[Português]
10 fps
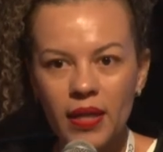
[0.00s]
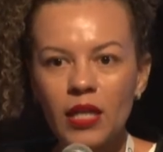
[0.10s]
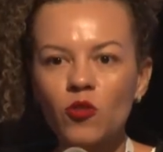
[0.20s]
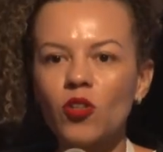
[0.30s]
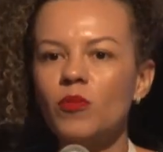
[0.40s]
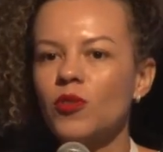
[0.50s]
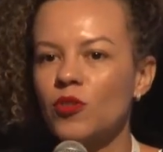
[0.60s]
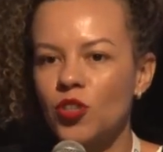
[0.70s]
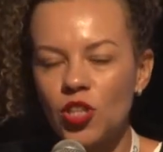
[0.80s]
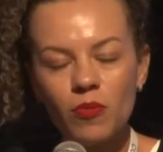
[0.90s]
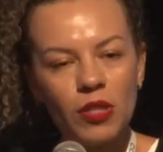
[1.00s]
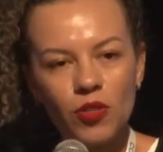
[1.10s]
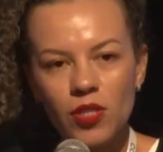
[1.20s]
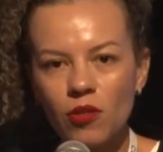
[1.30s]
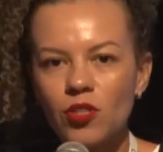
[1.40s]
Todo mundo tinha uma
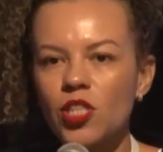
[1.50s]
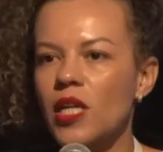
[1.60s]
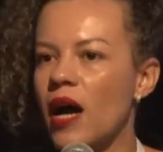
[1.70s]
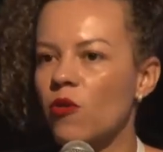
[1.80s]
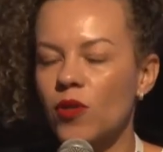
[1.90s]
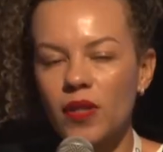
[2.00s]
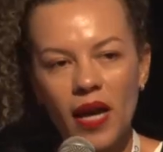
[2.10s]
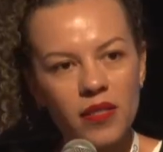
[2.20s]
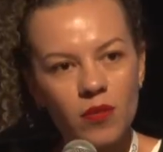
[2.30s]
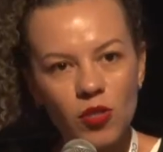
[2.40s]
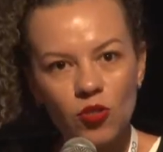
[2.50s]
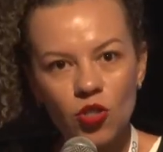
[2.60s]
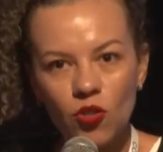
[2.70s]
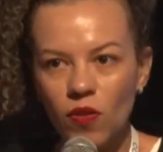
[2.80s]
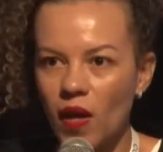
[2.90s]
noção de acontece muito
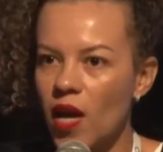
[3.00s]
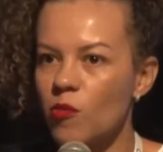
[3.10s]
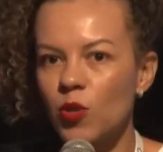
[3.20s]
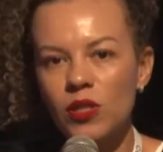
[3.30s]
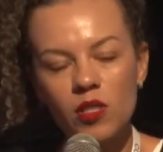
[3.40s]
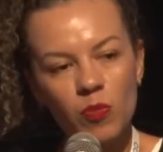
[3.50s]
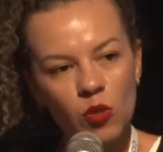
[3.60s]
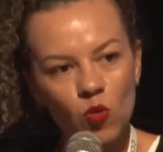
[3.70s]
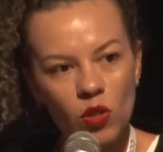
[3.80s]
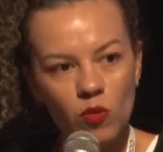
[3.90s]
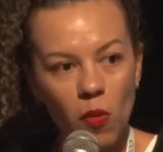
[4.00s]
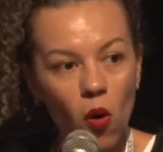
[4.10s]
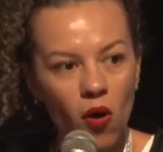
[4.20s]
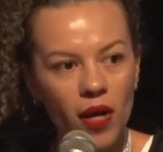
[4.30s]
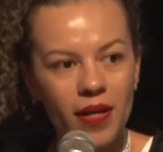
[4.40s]
tiroteio, muitas pessoas
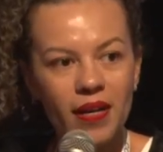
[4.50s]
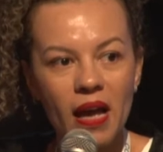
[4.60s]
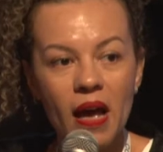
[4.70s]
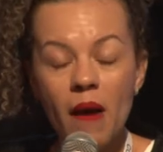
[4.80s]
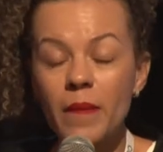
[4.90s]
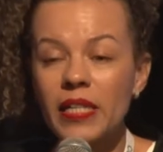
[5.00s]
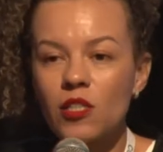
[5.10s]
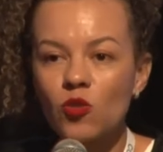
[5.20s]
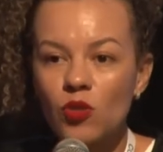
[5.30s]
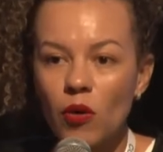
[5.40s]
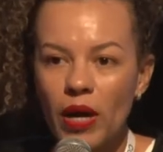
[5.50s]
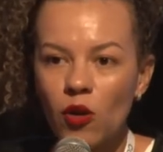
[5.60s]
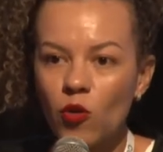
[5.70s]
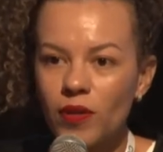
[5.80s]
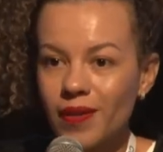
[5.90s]
morrem, mas isso não era
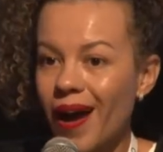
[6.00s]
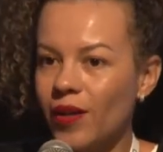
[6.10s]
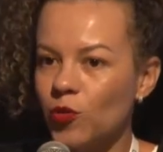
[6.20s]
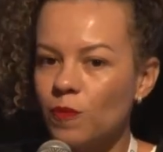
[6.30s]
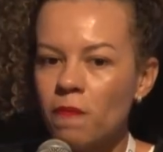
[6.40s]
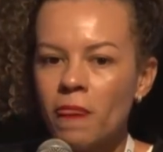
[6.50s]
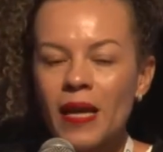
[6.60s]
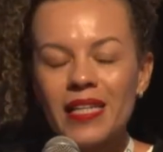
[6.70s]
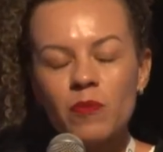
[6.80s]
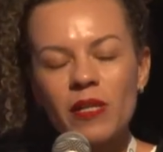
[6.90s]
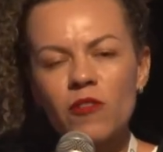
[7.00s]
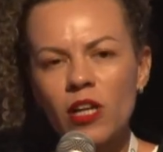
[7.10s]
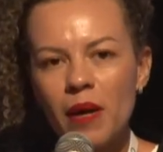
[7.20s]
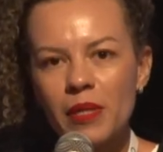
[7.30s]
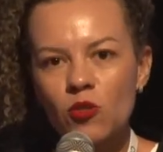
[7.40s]
contado.
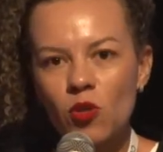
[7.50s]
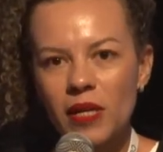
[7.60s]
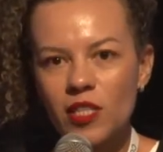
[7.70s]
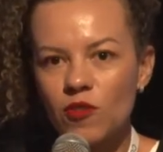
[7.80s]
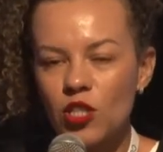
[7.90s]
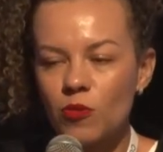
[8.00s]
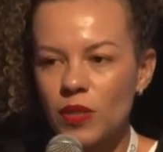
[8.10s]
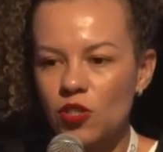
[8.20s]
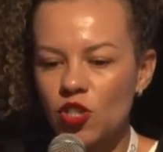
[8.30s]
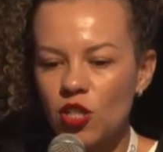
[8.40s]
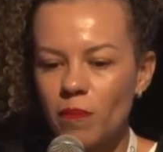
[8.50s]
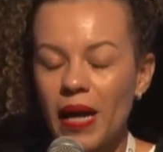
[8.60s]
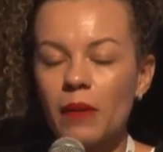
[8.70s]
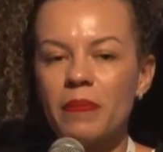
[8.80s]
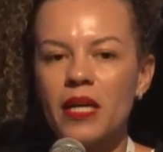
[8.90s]
Especificamente sobre as vítimas de
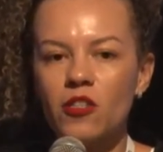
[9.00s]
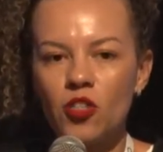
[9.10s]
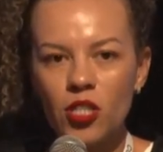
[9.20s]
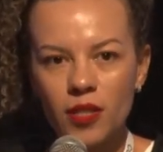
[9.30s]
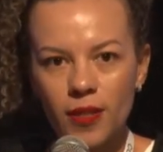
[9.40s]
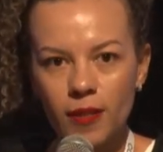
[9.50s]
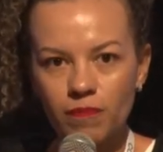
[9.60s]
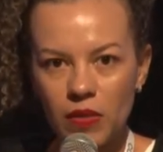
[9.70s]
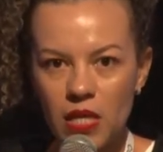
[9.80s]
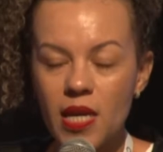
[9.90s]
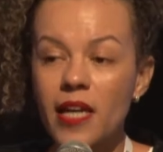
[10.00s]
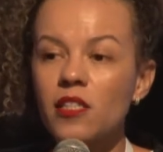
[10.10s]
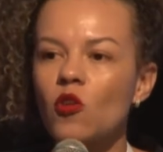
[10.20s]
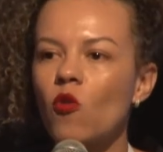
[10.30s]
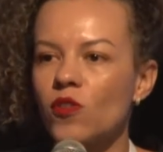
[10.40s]
bala perdida, e esse
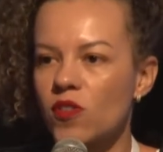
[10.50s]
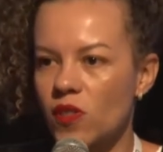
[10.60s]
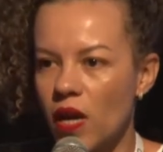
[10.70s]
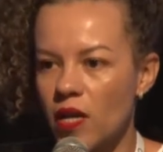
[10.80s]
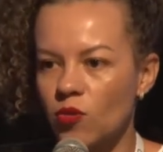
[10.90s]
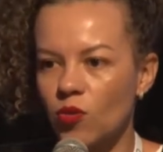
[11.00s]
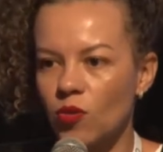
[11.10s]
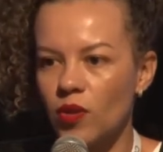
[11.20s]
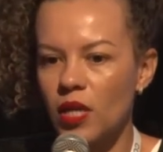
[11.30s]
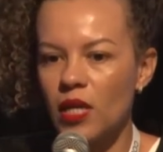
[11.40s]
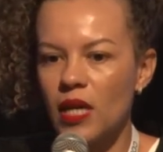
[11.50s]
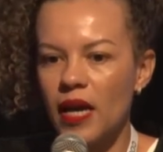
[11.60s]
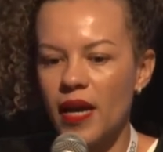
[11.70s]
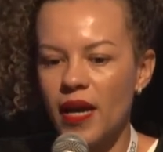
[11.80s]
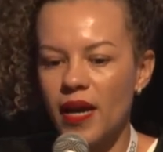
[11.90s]
conceito
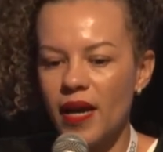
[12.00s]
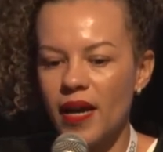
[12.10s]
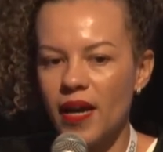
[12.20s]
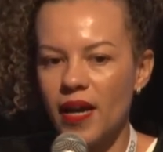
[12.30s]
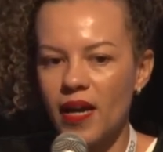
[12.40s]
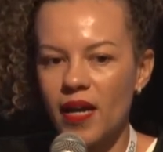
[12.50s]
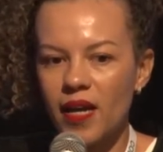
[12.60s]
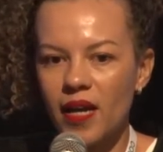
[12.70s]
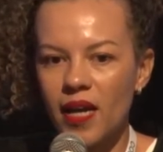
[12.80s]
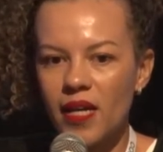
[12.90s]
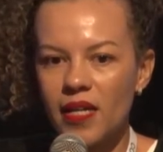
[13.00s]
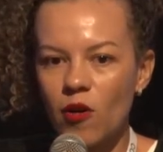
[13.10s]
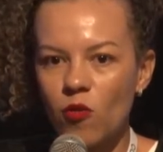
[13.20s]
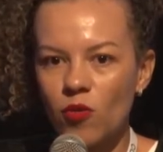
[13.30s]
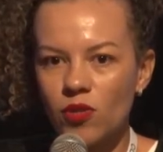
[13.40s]
é, ele é um
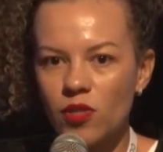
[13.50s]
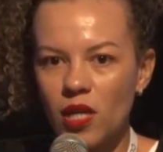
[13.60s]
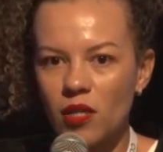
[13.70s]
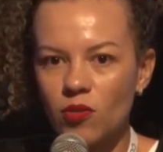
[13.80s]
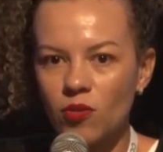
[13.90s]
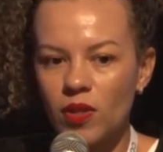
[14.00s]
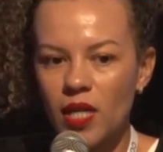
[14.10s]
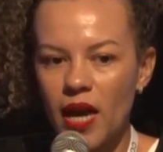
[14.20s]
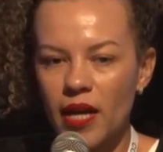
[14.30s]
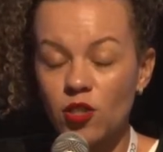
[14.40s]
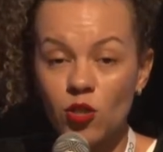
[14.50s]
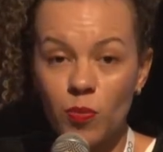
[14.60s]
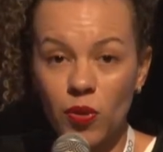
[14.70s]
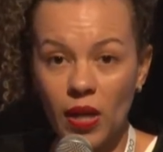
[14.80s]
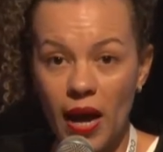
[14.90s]
conceito que é
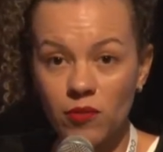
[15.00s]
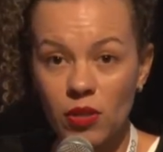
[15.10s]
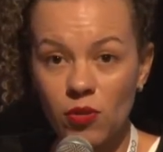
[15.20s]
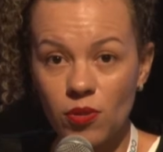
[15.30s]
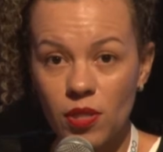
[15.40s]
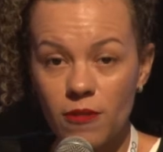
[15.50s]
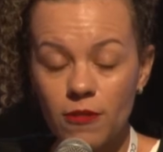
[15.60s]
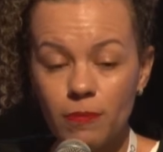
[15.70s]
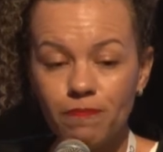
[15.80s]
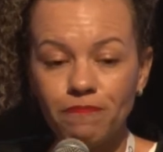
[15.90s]
disputado, inclusive,